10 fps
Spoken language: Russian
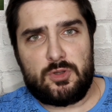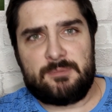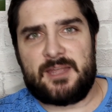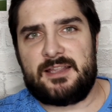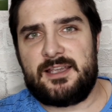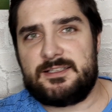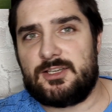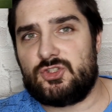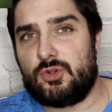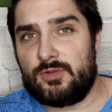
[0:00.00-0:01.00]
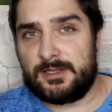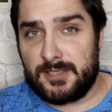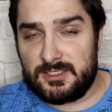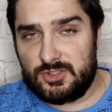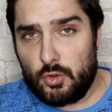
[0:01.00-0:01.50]
Будем надеяться, что на
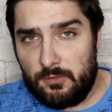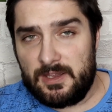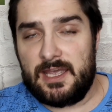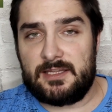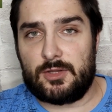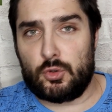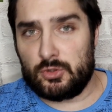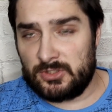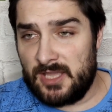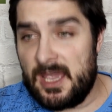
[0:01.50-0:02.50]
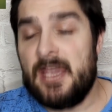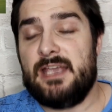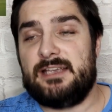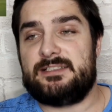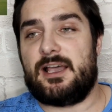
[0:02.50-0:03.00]
Ростове это турне
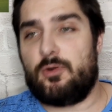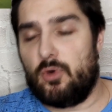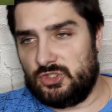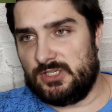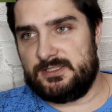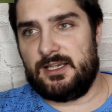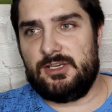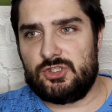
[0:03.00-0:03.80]
и закончится,